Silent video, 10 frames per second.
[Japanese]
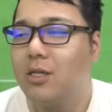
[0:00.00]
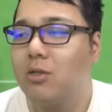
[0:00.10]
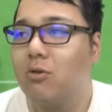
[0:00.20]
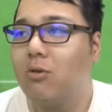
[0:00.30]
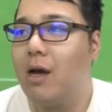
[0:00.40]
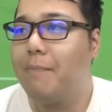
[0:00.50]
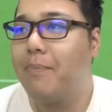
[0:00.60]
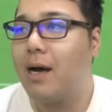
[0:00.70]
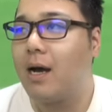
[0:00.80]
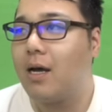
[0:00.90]
そこやっ
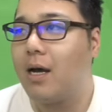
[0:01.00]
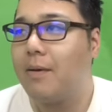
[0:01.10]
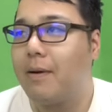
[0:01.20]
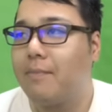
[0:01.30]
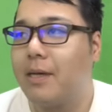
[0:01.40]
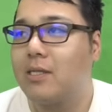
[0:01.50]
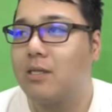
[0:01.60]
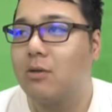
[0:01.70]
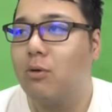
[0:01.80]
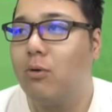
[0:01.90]
ぱ、あ、やばい、
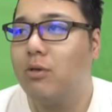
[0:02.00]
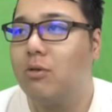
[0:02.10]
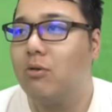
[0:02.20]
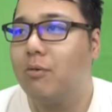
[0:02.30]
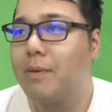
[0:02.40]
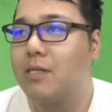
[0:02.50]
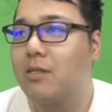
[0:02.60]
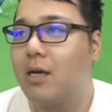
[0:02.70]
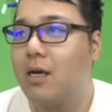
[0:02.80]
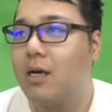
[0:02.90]
パス。こういうところのパス
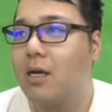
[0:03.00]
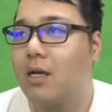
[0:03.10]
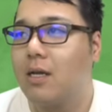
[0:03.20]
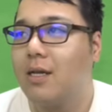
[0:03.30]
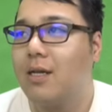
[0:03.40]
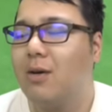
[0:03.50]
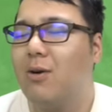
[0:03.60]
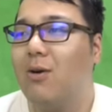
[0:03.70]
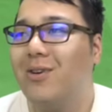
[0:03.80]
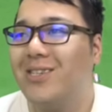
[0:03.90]
ね。
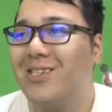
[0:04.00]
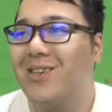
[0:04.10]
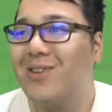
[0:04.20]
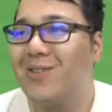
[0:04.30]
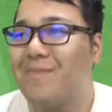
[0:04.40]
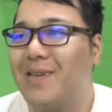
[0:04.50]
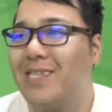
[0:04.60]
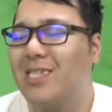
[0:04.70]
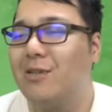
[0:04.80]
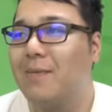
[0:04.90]
こういうところの
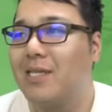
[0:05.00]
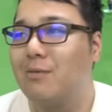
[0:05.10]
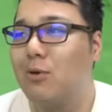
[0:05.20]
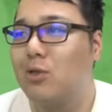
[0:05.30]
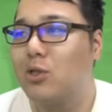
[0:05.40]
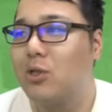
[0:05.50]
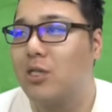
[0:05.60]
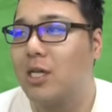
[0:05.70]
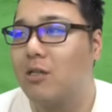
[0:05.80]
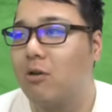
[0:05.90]
ピンチのパスもうちょっと
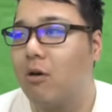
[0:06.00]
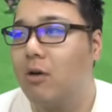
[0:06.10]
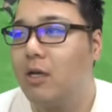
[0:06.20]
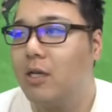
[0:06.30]
ちゃんと、